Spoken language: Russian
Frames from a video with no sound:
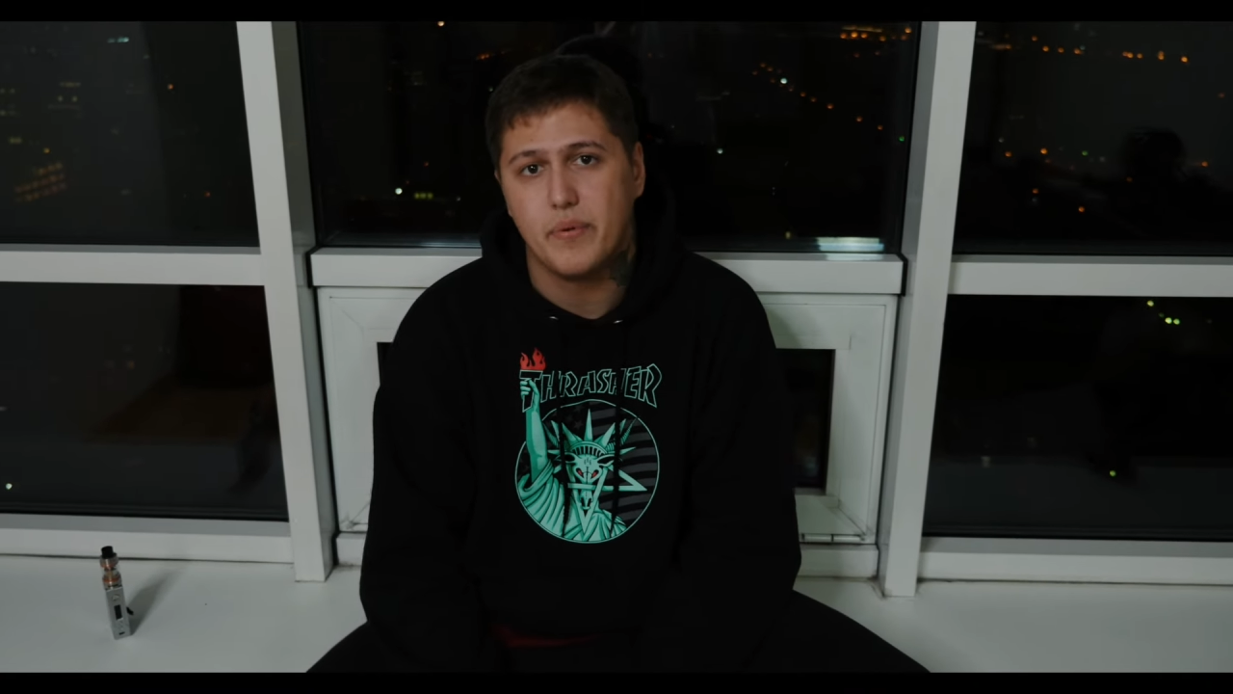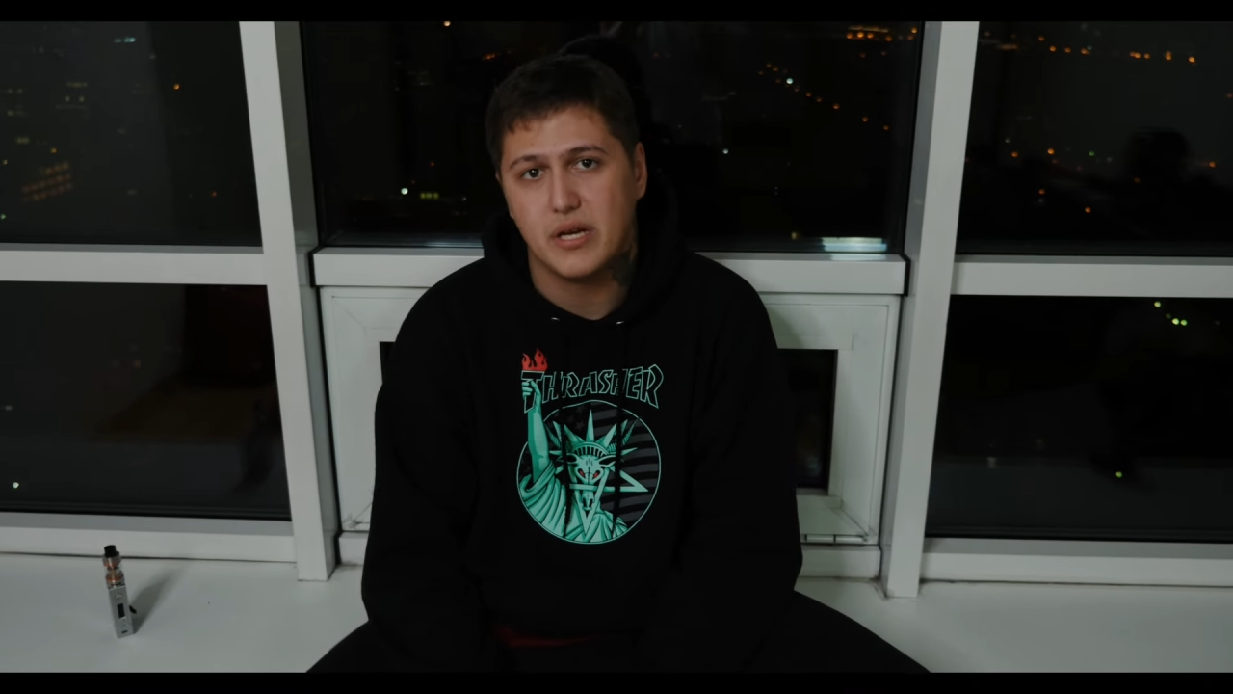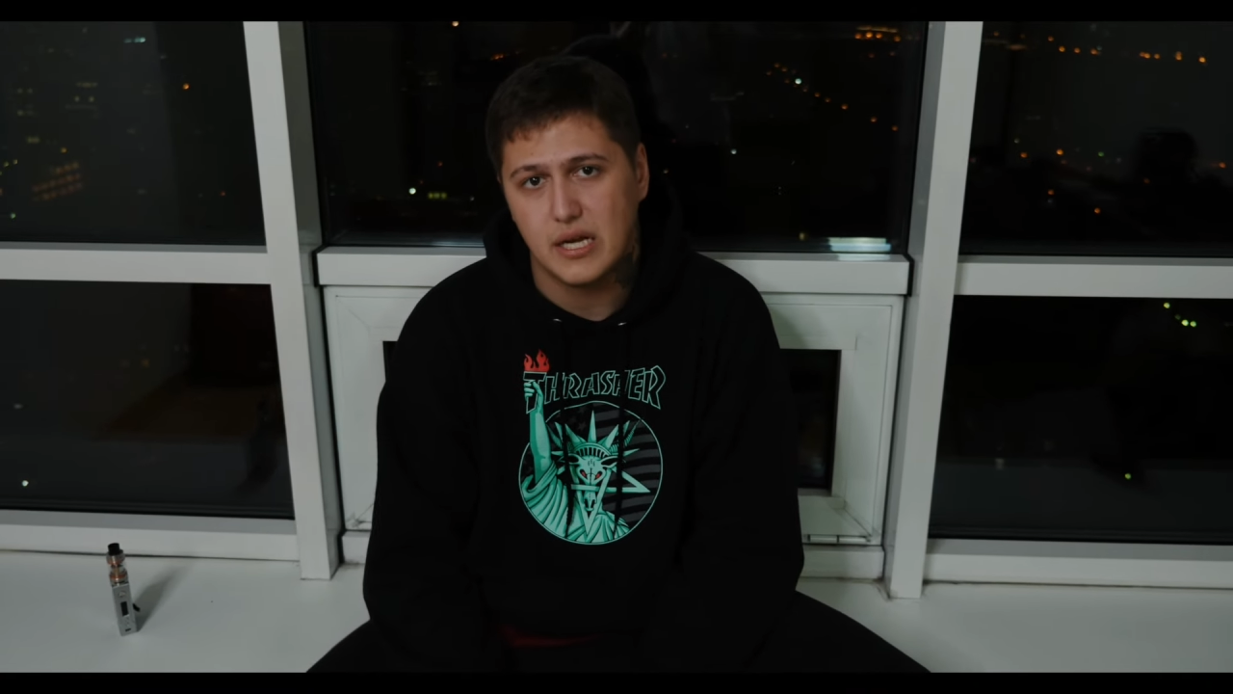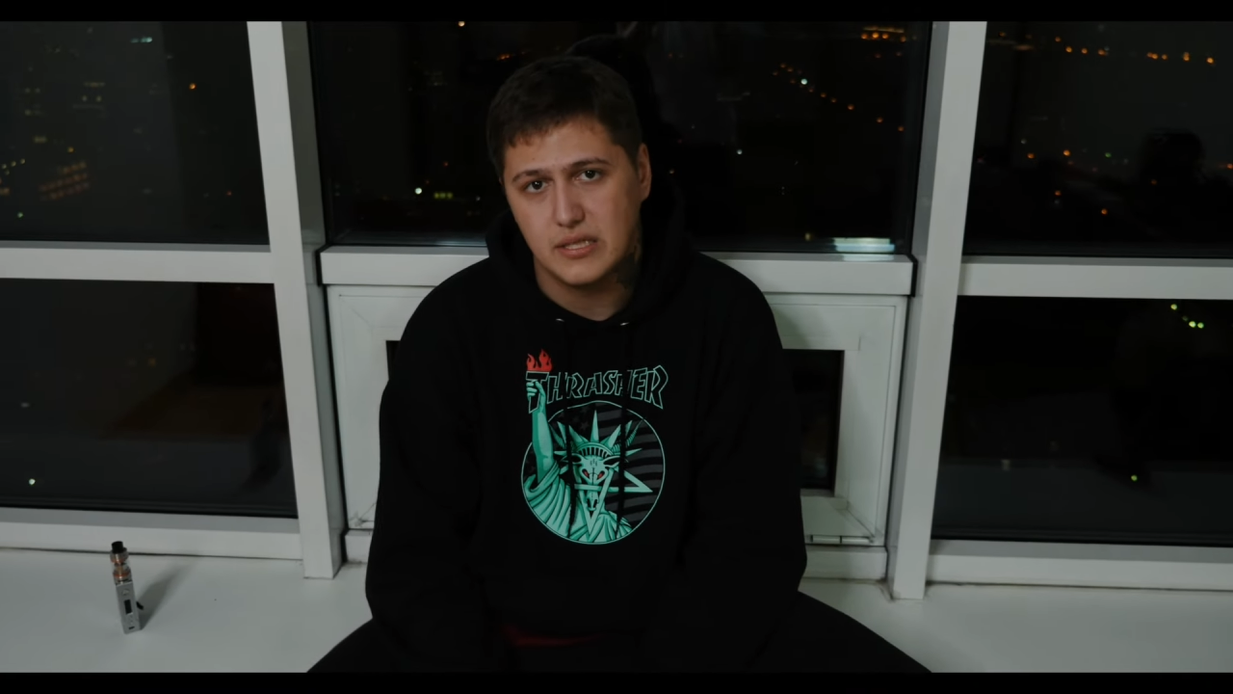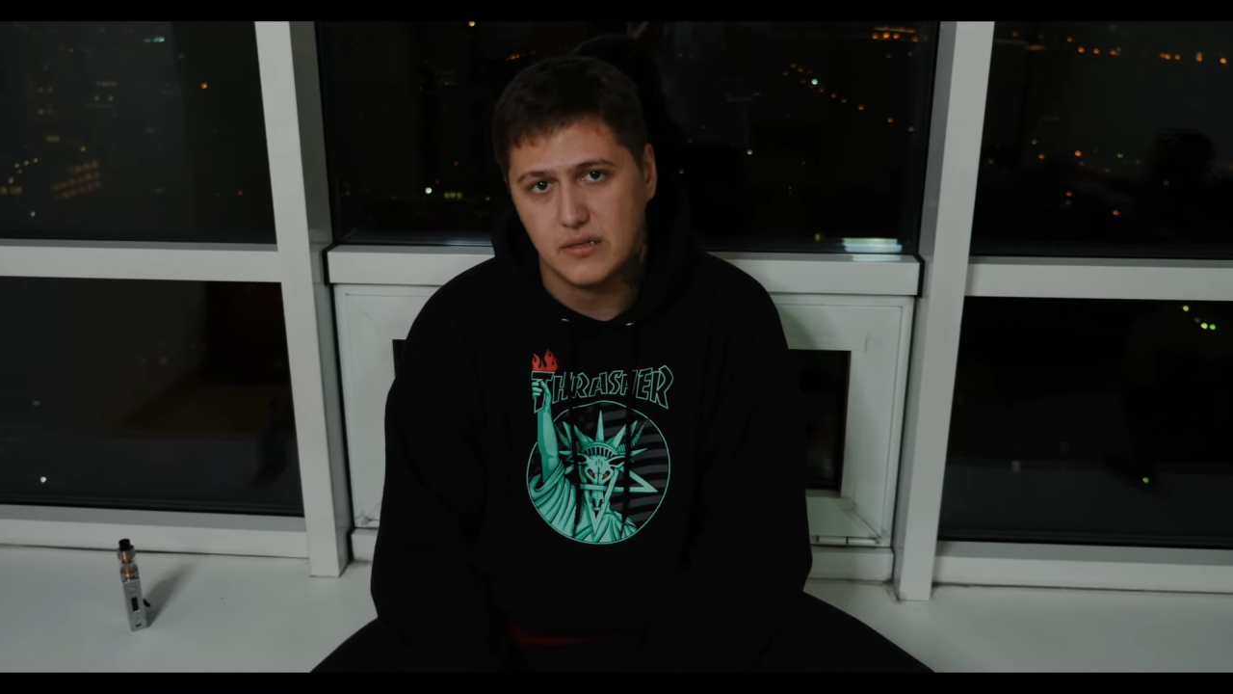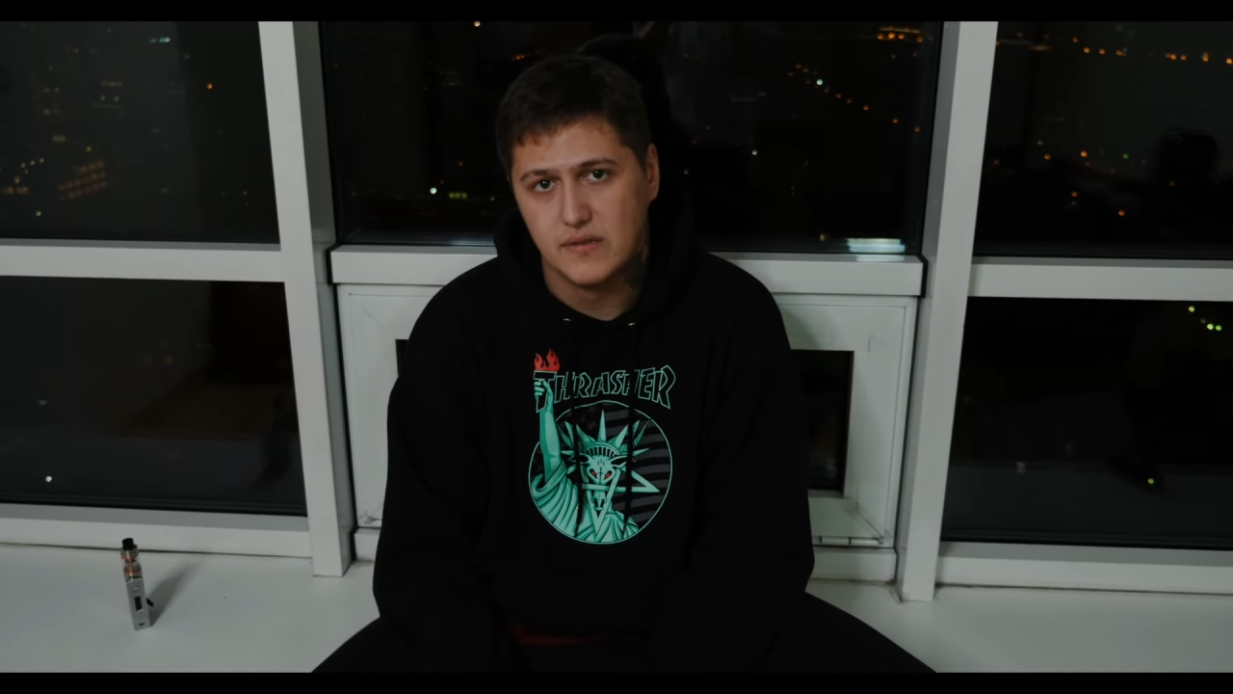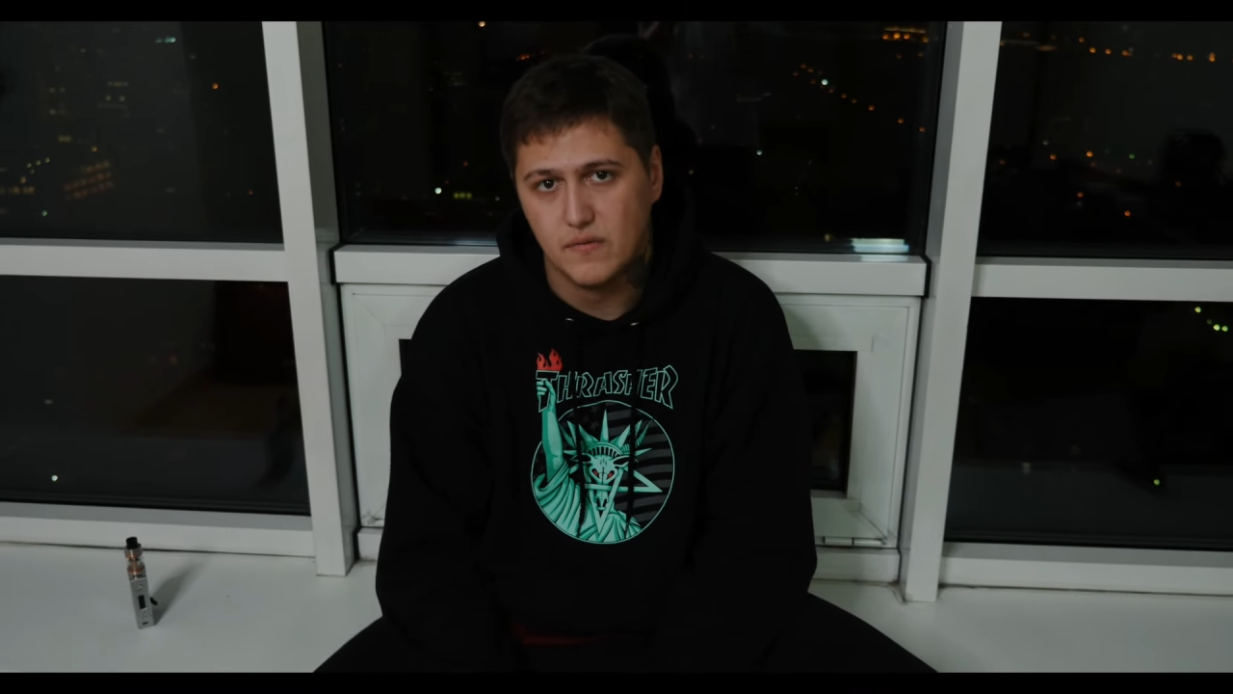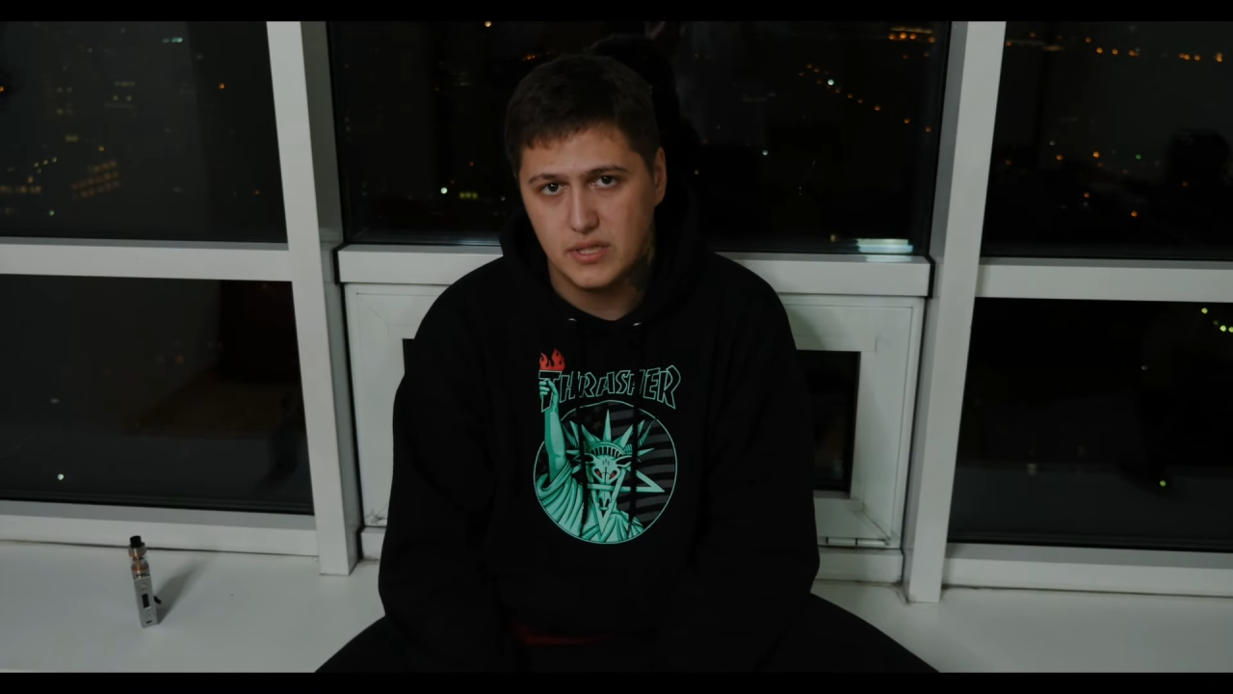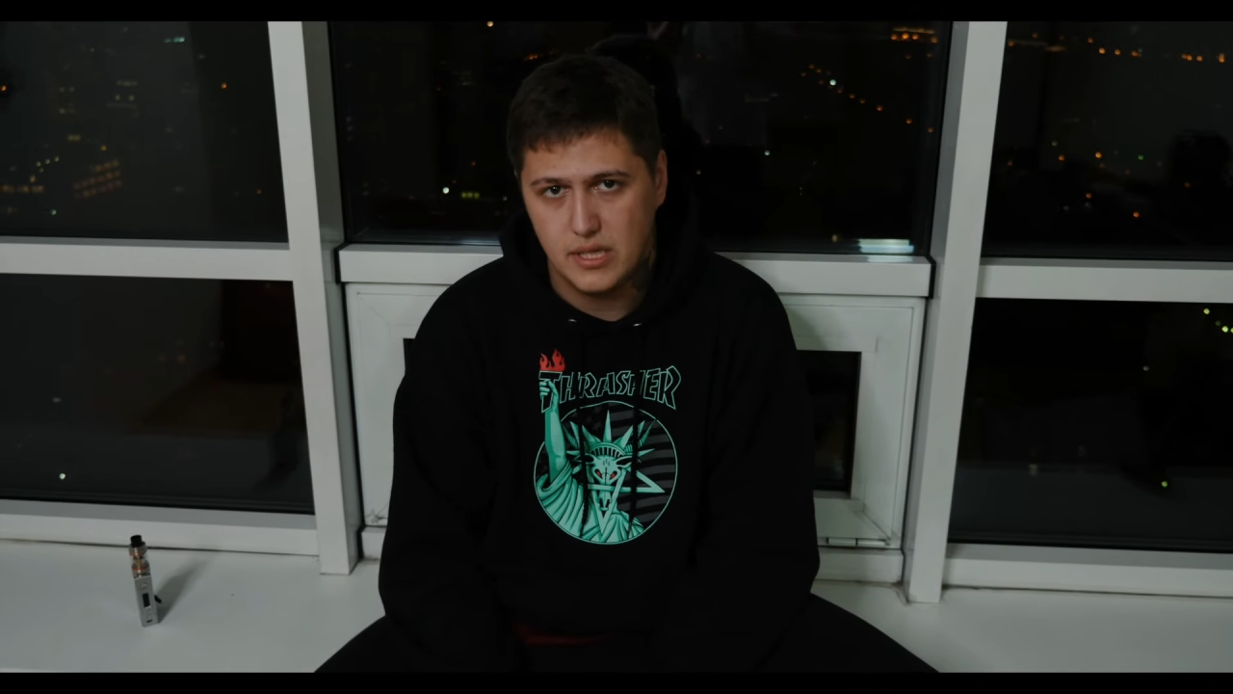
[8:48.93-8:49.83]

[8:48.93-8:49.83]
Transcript: прекратил свою